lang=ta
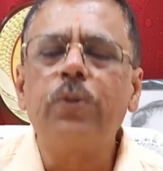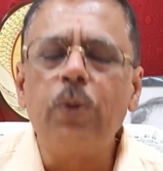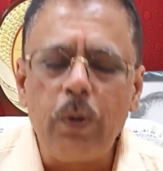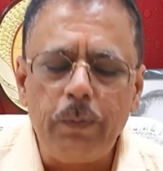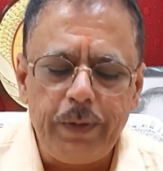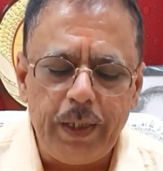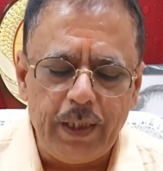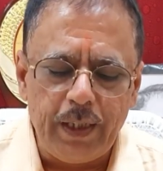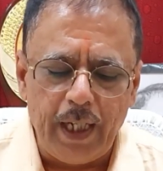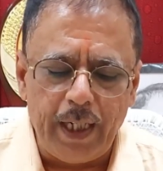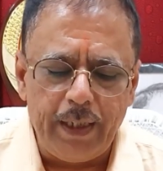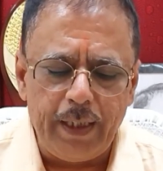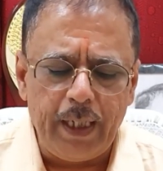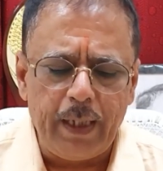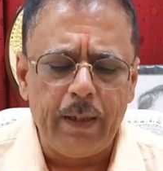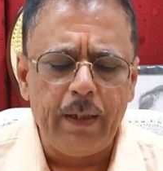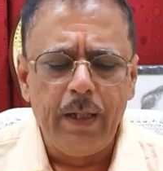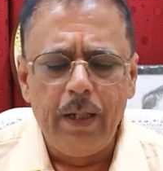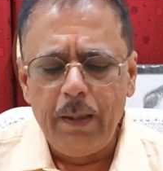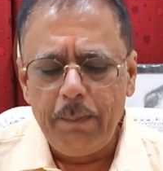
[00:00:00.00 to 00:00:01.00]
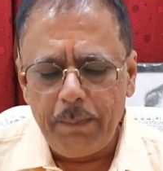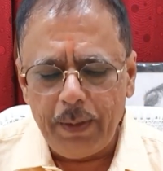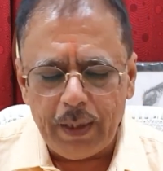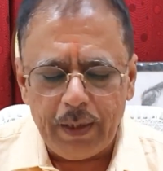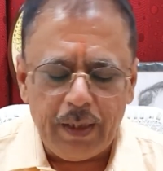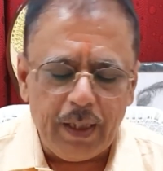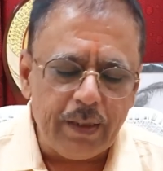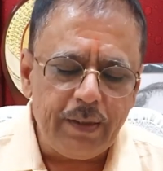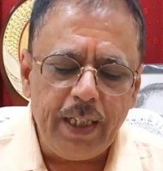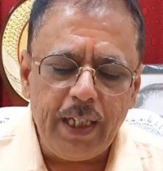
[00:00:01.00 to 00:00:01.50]
கோவிட் நைன்டீன் பட்
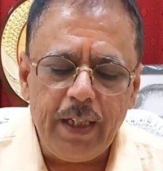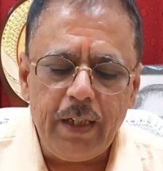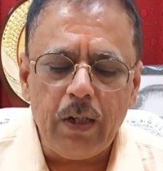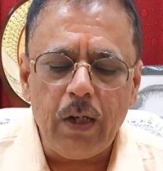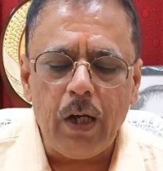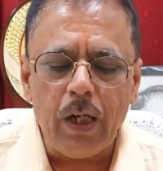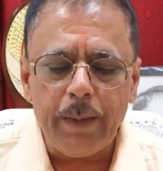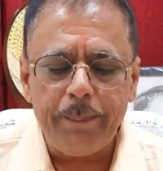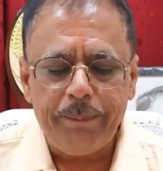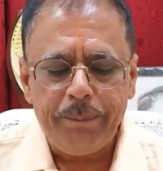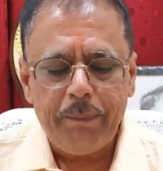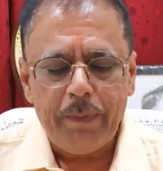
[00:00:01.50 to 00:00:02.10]
நத்திங் ராங்